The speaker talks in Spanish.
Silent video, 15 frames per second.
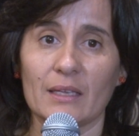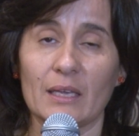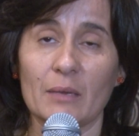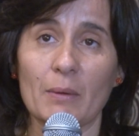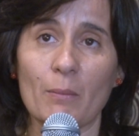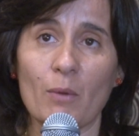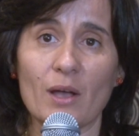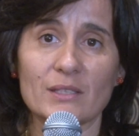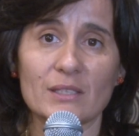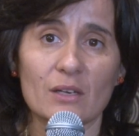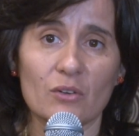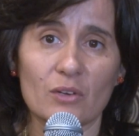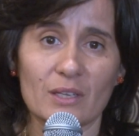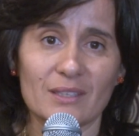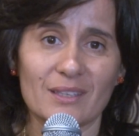¿Qué vamos a
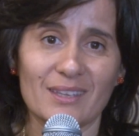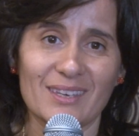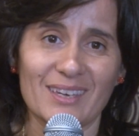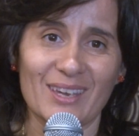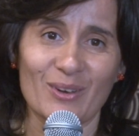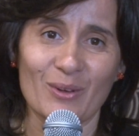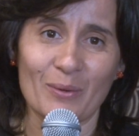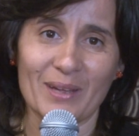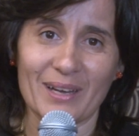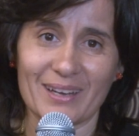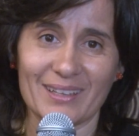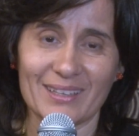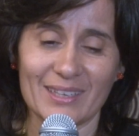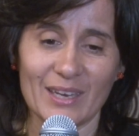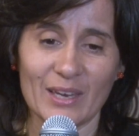hacer con este dinero? A ver,
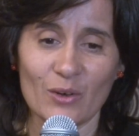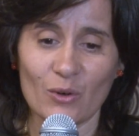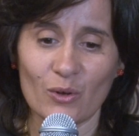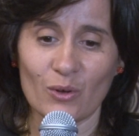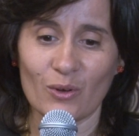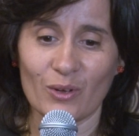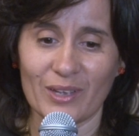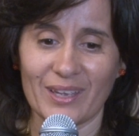el dinero